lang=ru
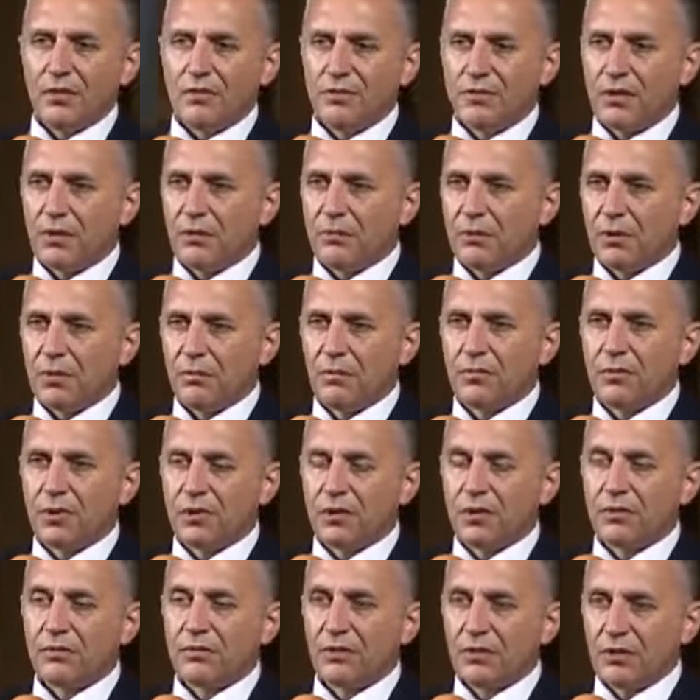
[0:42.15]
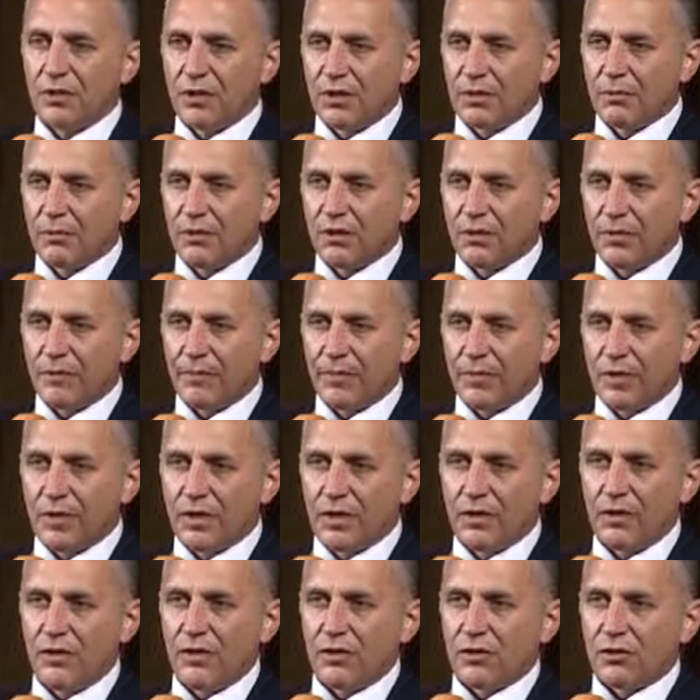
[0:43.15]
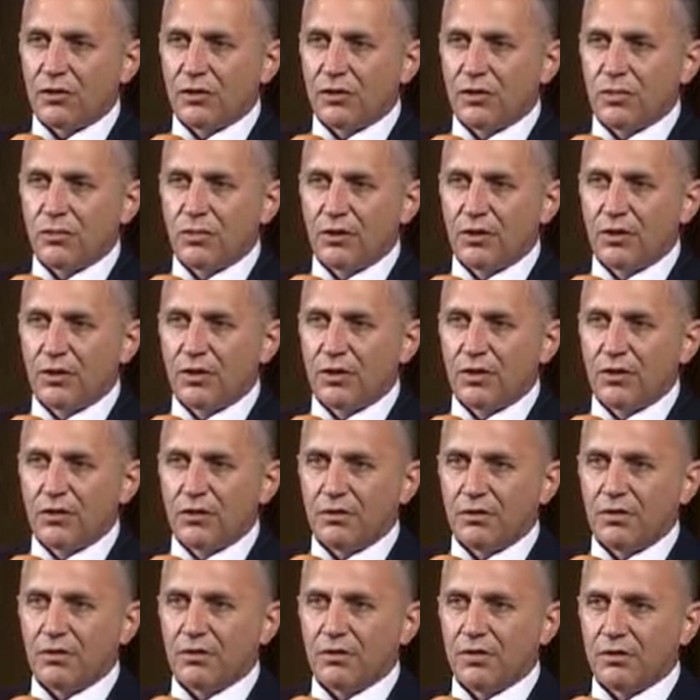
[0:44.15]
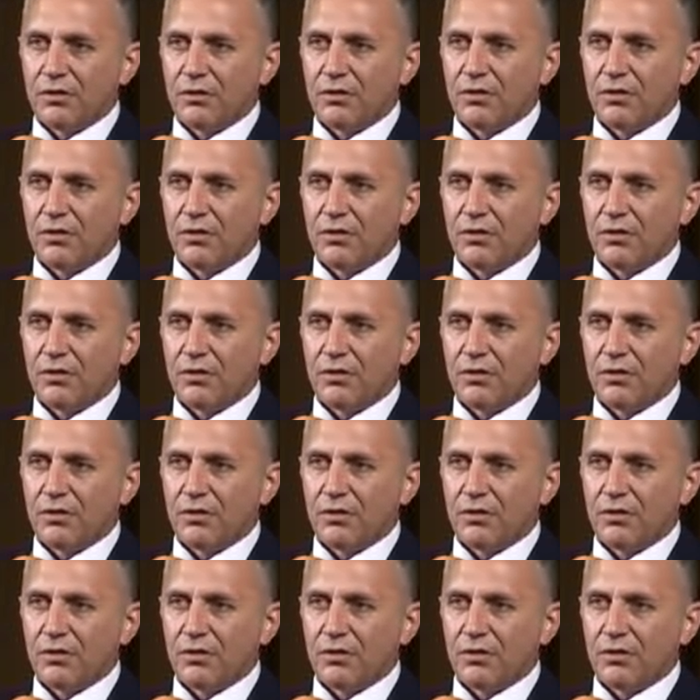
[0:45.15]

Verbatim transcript: всем нам мирного неба, чтобы